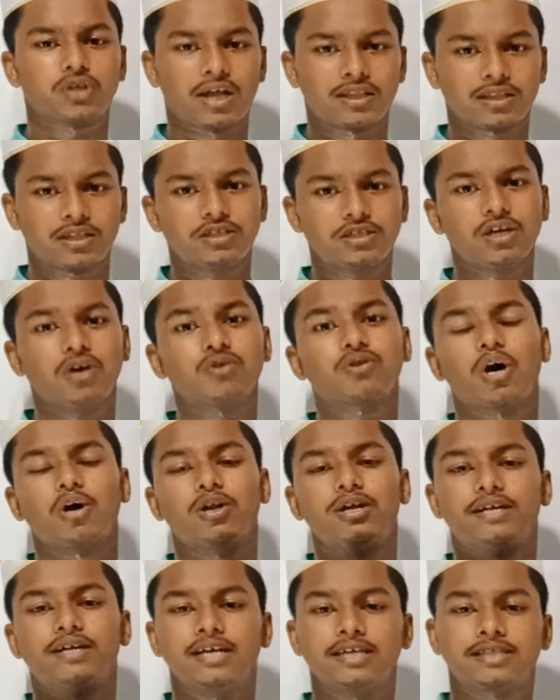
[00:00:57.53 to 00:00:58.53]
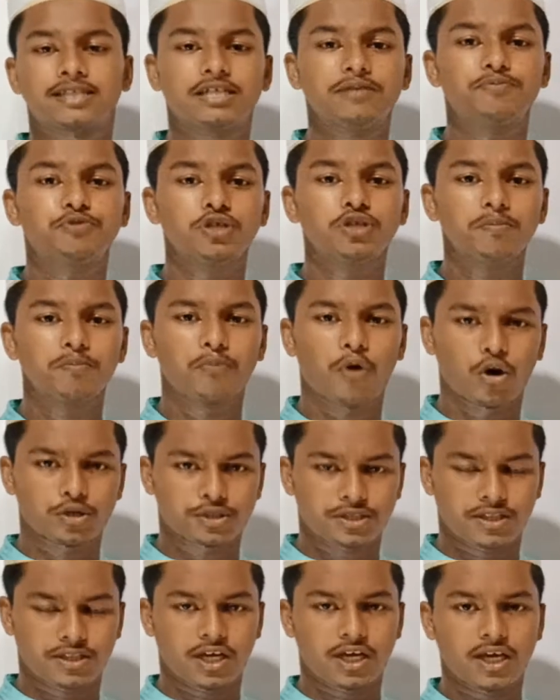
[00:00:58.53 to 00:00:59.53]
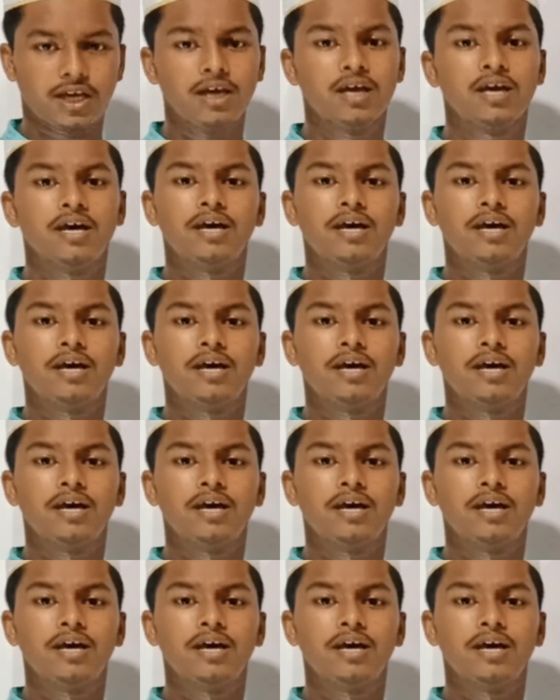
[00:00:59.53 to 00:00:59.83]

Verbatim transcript: জানতে চাও তাহলে ডেসক্রিপশন বক্স থেকে